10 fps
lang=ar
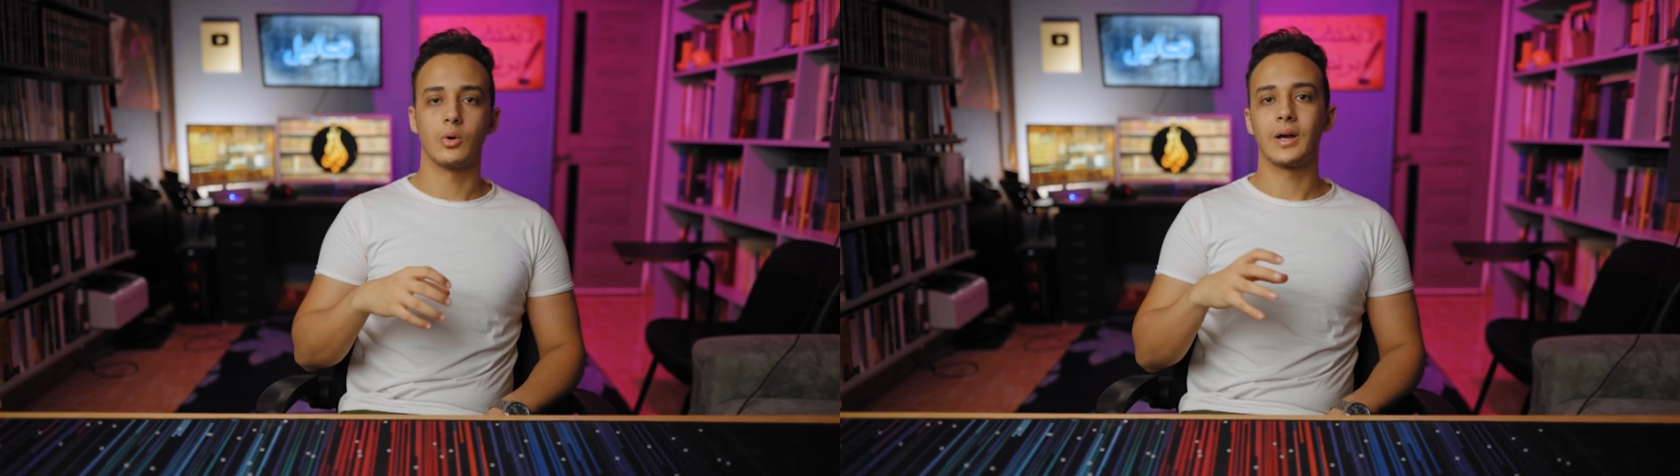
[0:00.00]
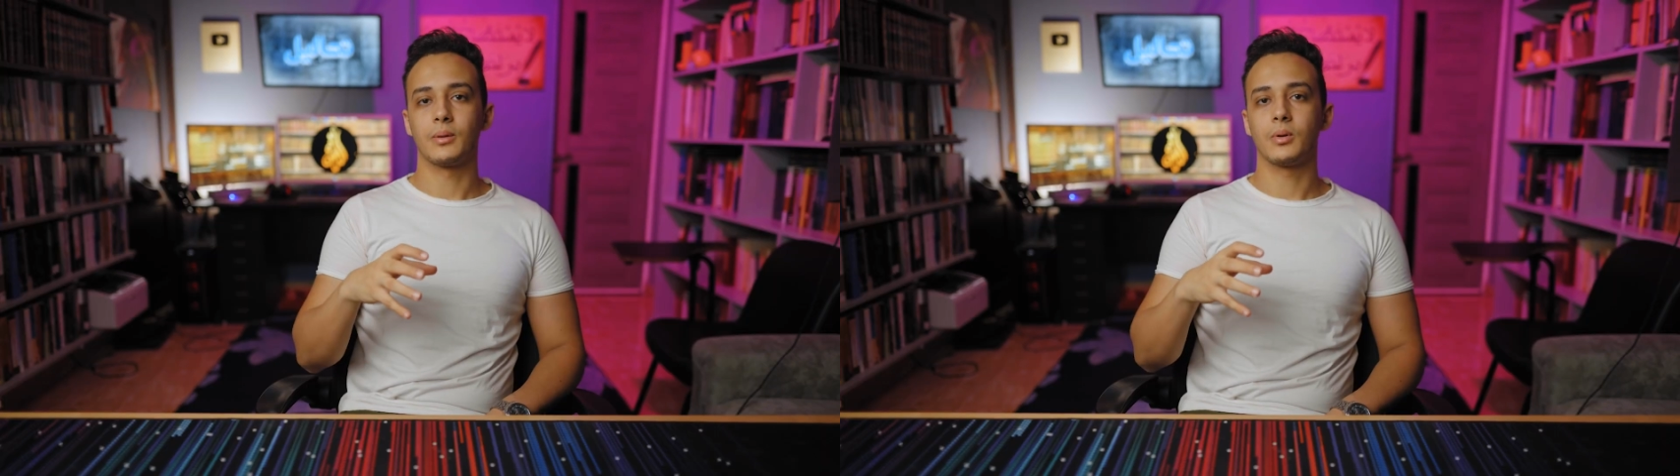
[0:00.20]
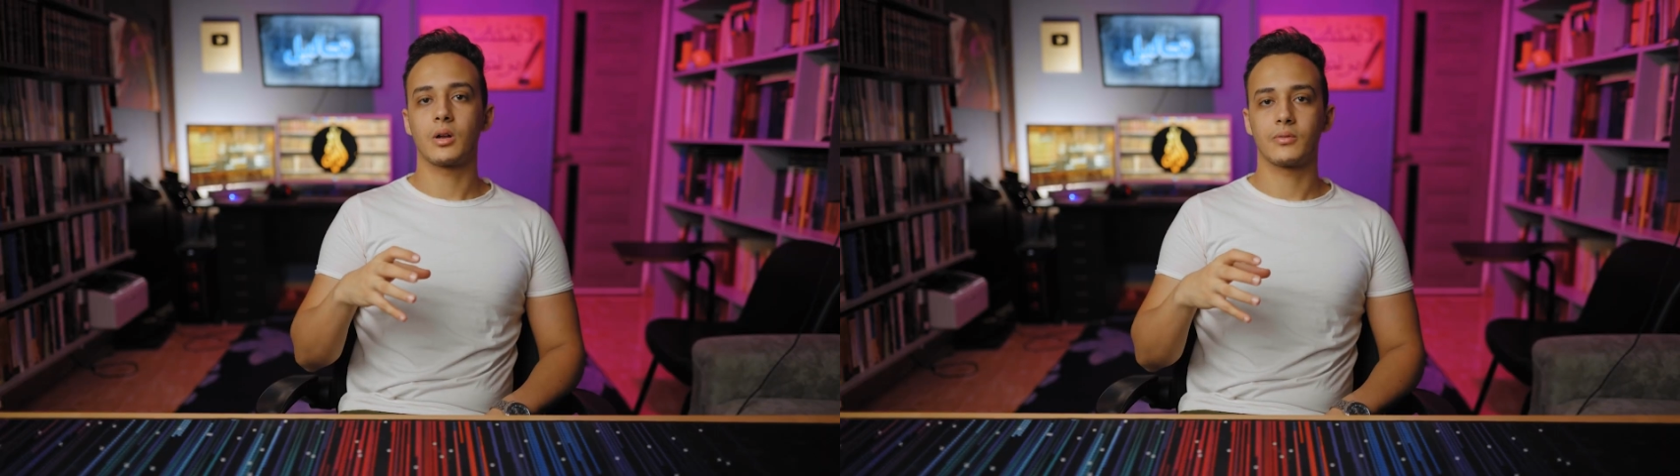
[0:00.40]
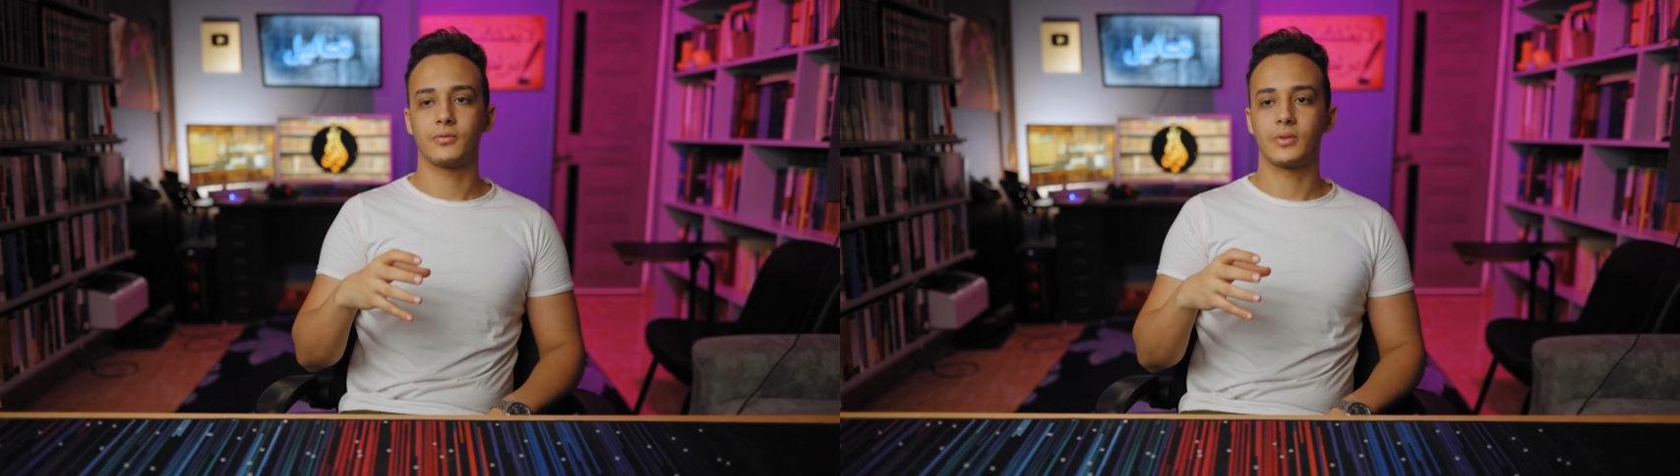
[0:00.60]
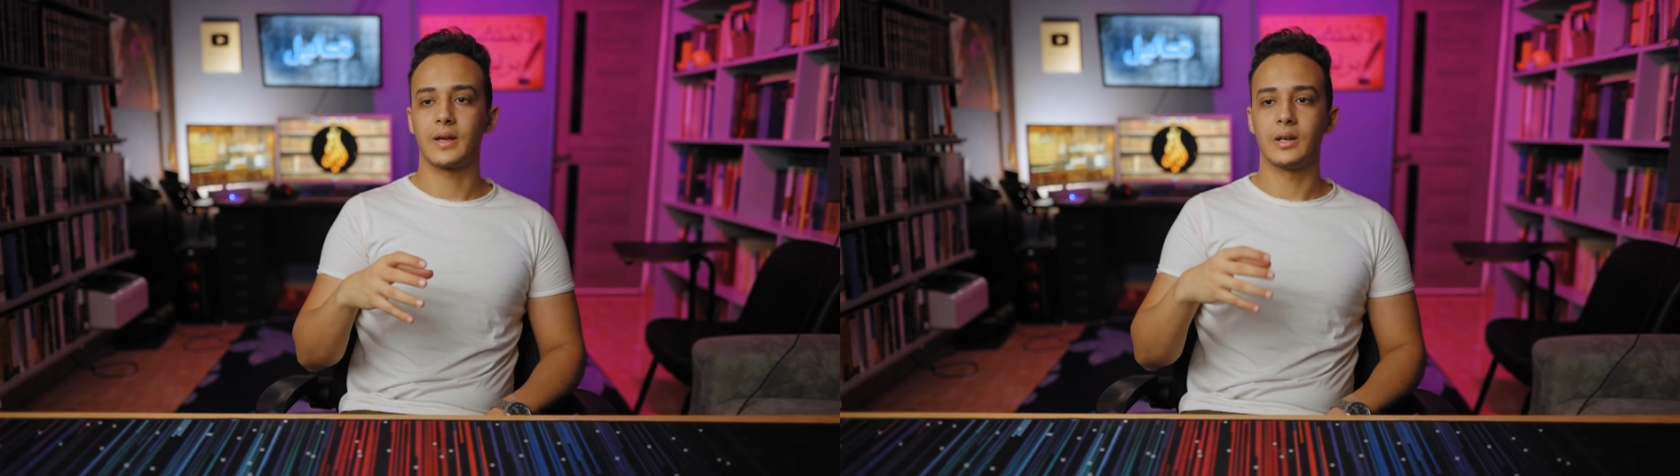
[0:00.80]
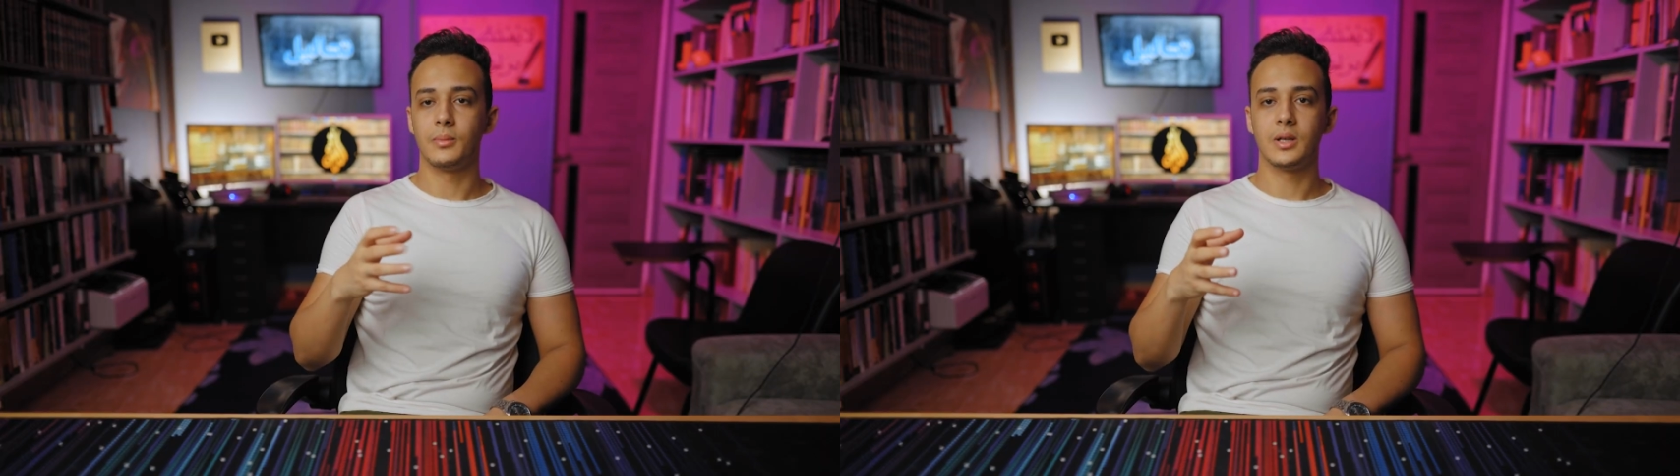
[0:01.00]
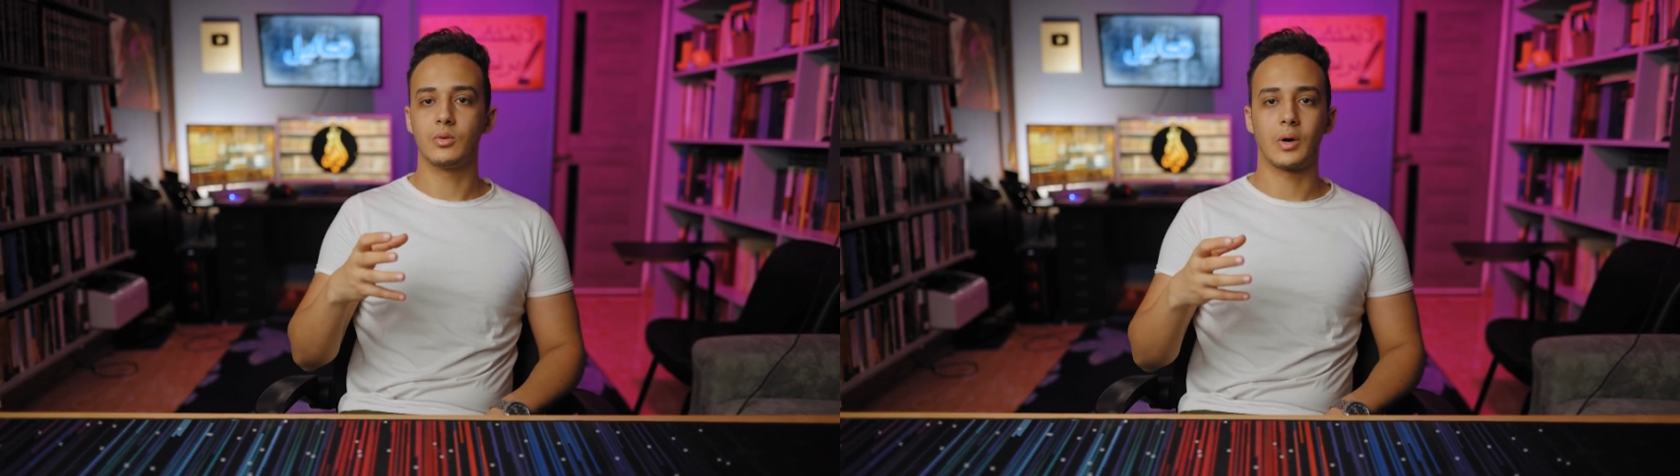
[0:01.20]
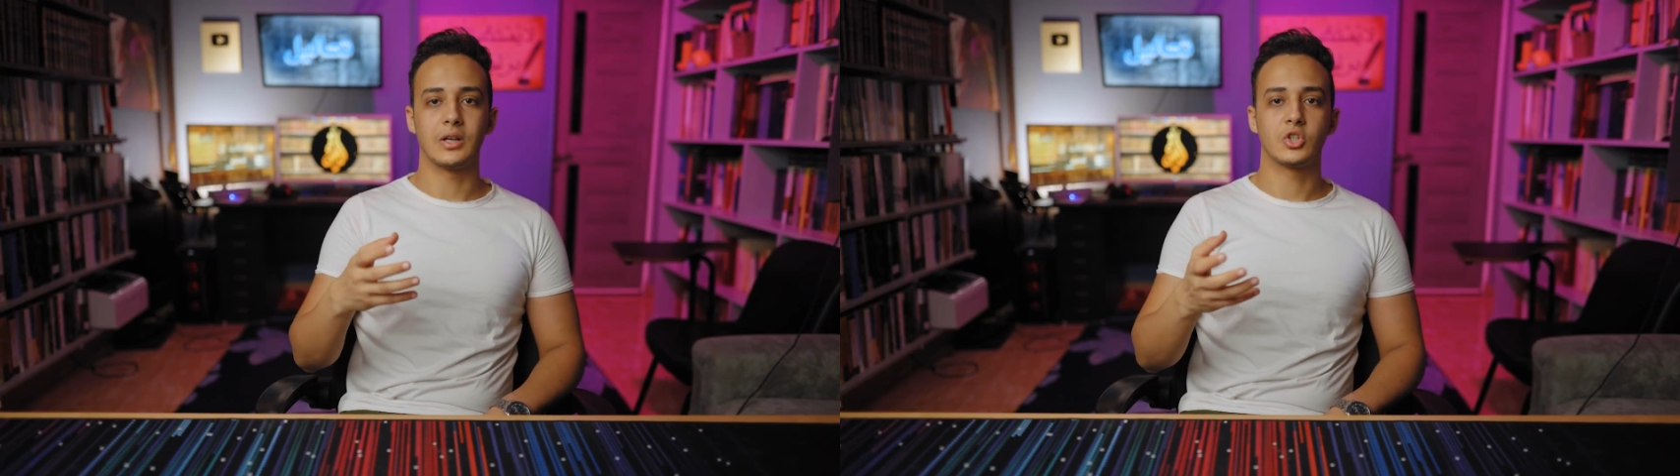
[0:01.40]
اللي هو يعني بيعرف احنا
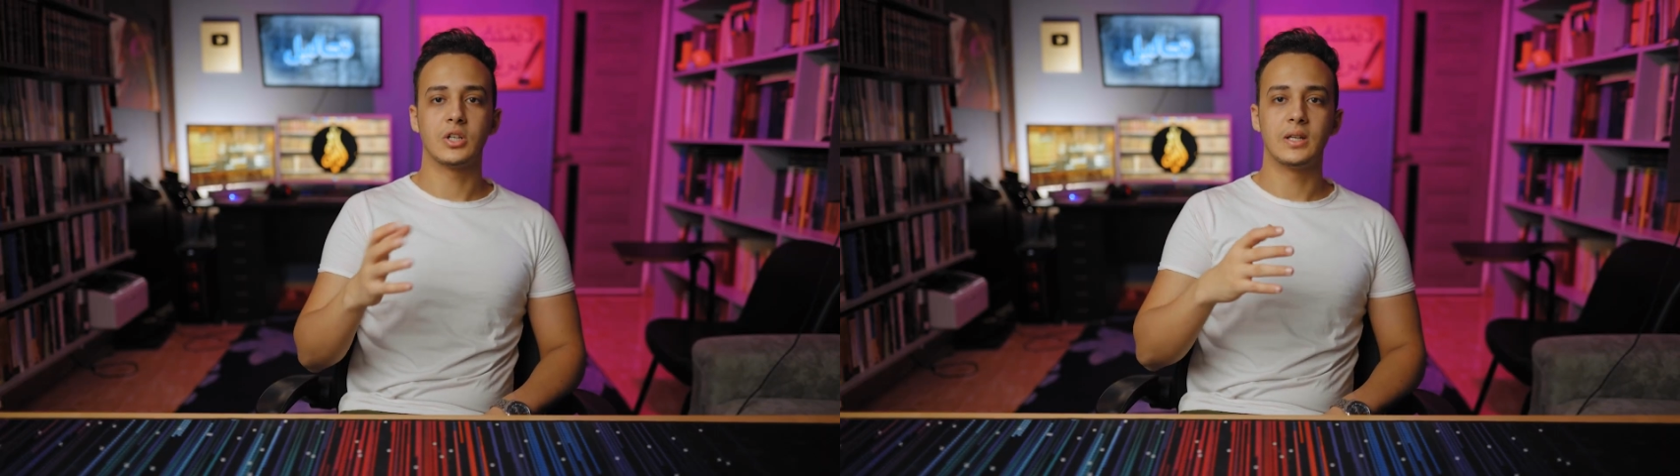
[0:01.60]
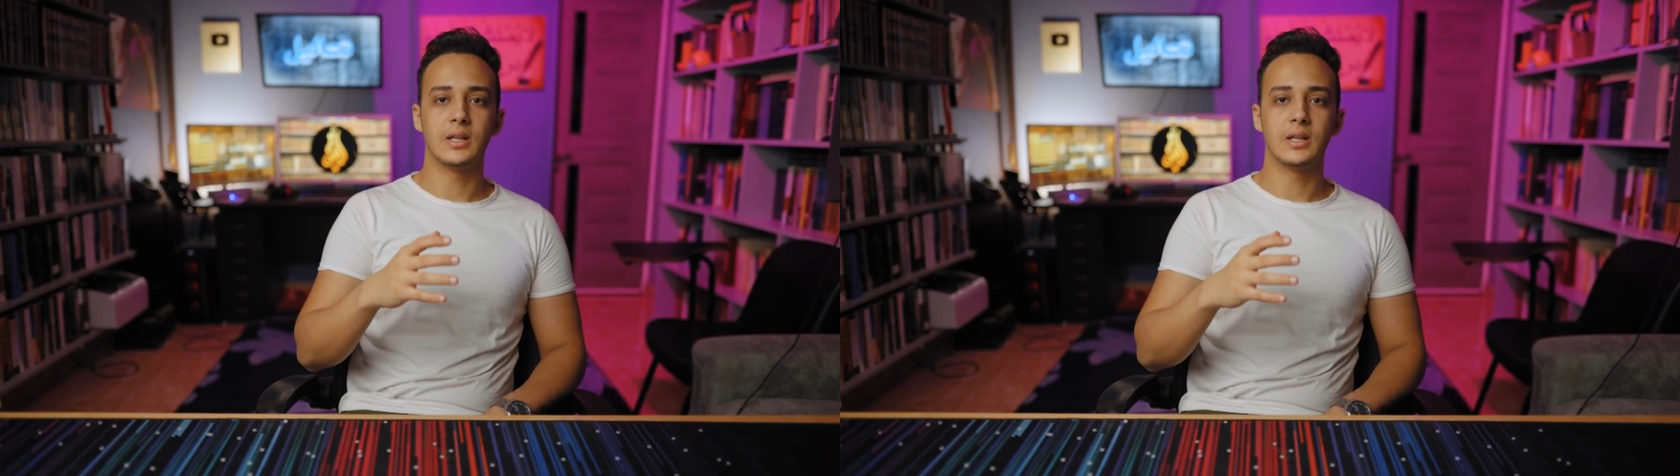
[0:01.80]
مين وعايشين